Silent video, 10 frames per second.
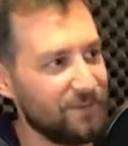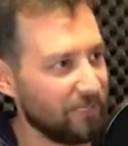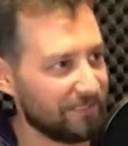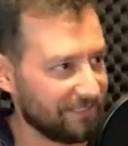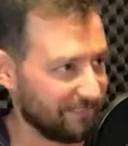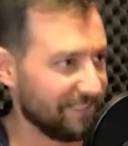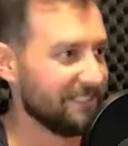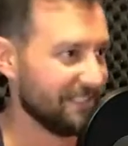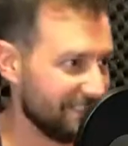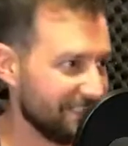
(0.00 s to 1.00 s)
idiota, assim.
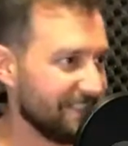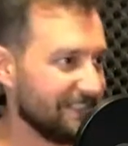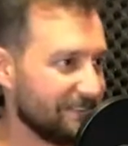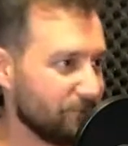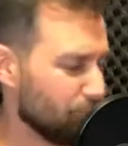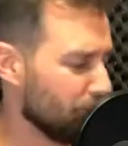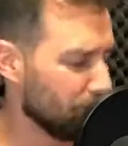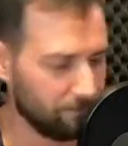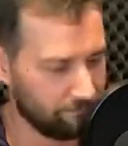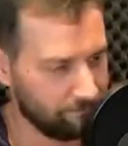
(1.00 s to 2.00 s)
Mas funcionou?
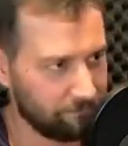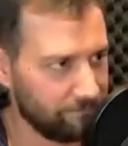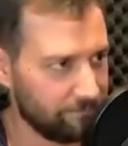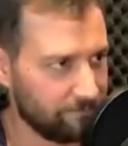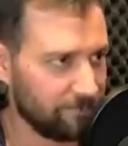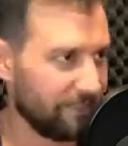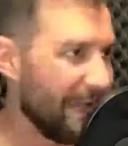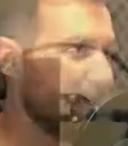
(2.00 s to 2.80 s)
Funcionou. Na